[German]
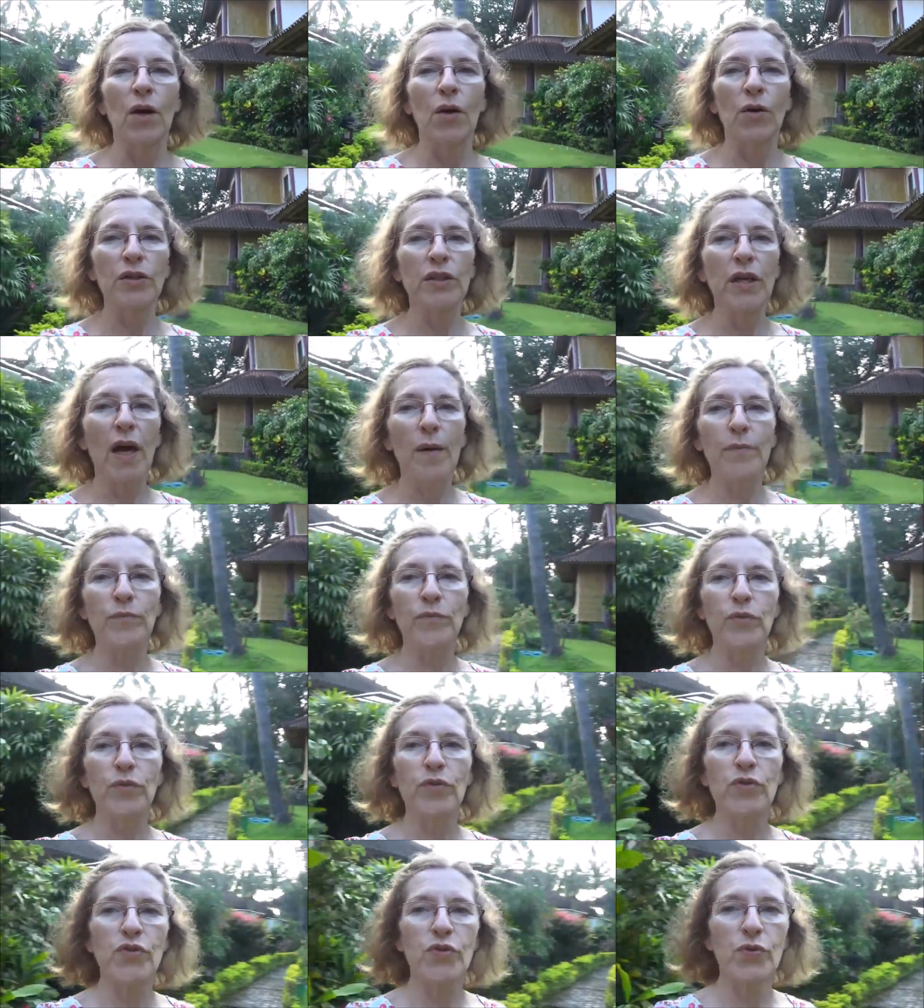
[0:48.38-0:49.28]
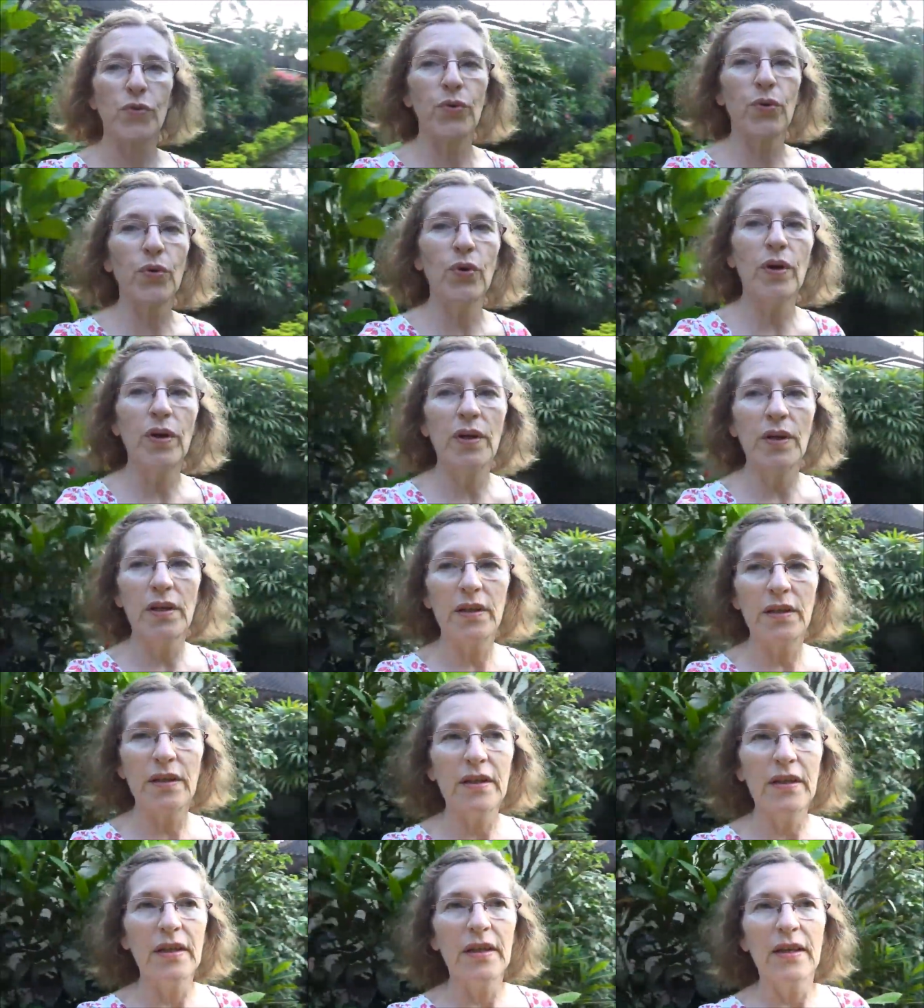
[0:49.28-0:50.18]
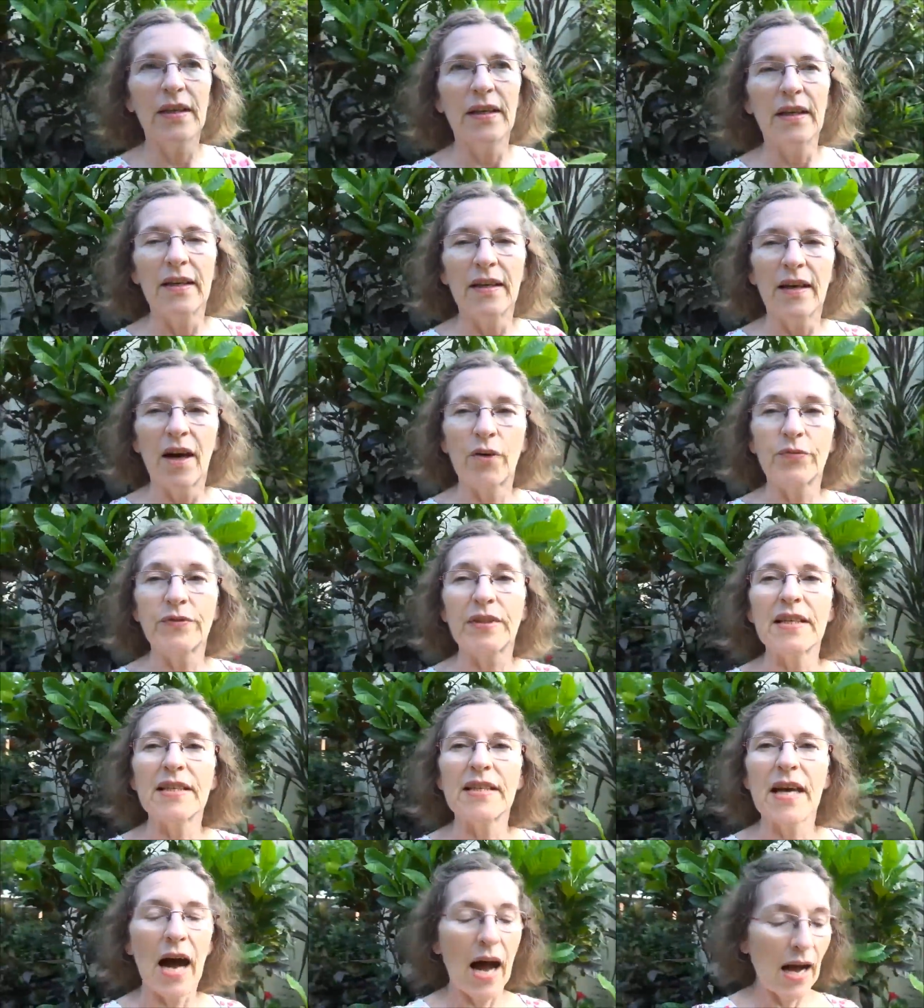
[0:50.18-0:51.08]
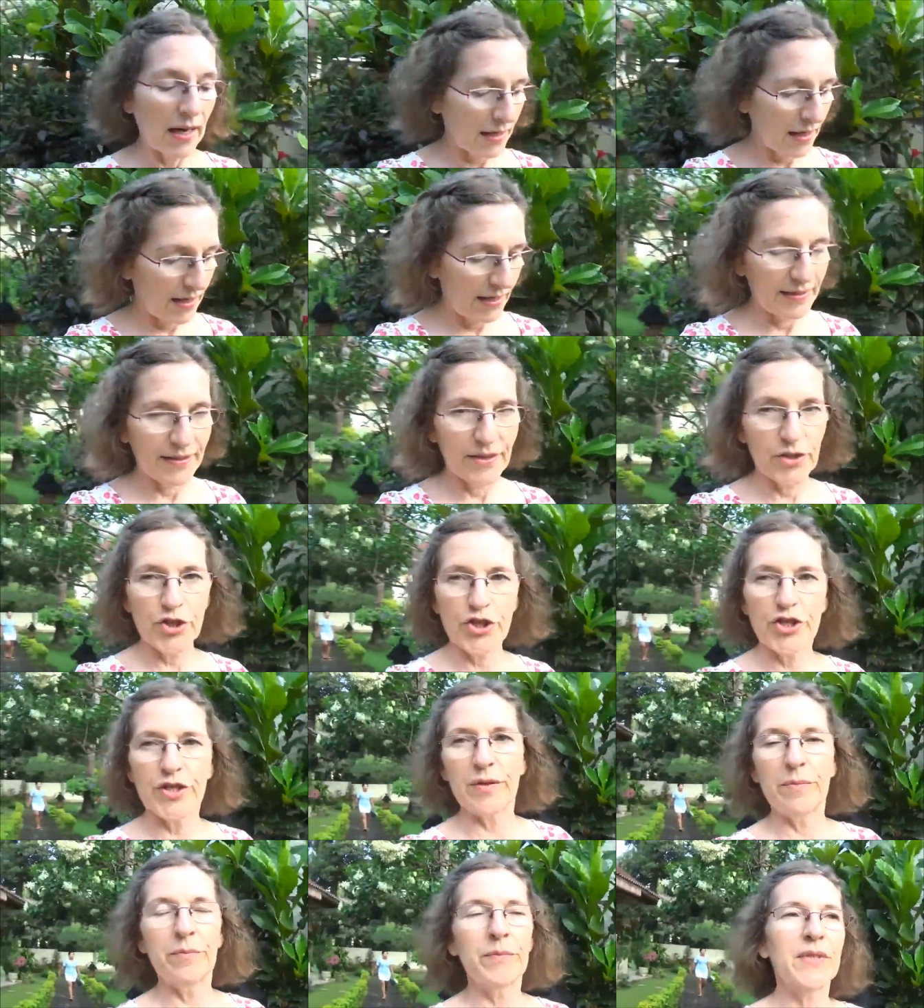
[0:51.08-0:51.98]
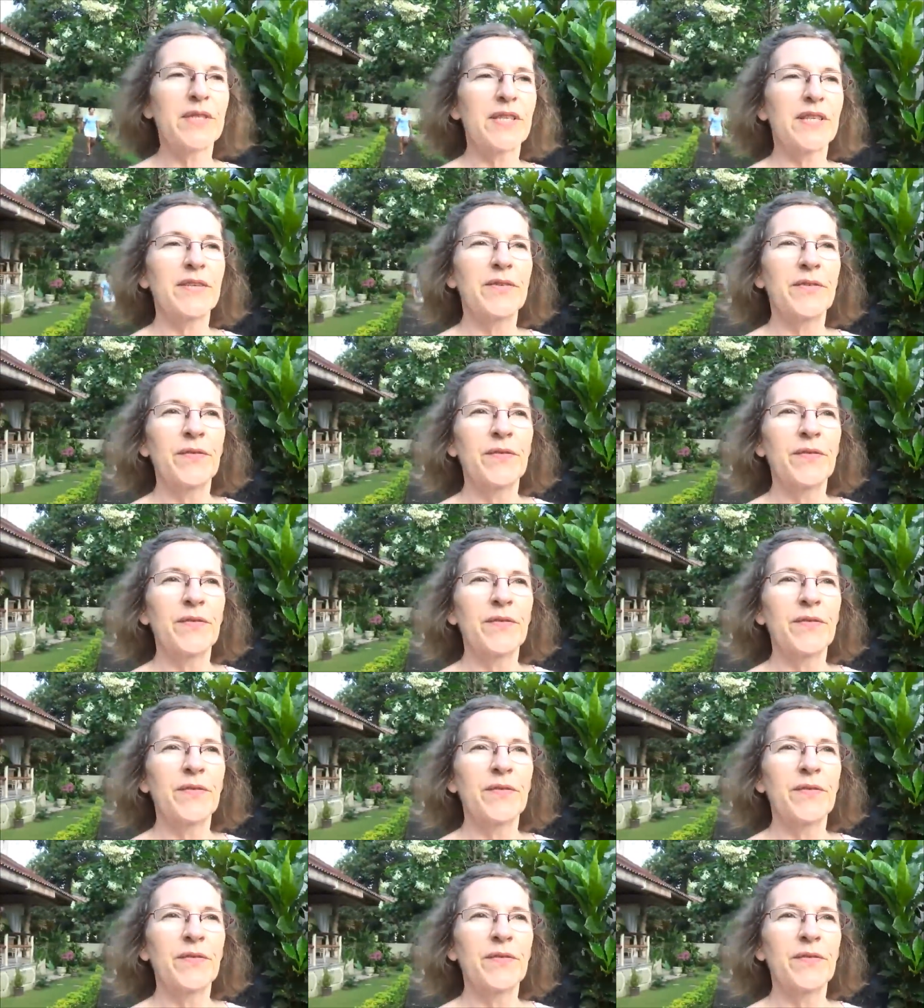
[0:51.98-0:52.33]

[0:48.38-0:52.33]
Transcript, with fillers: und haben uns so auf den Tag eingestimmt.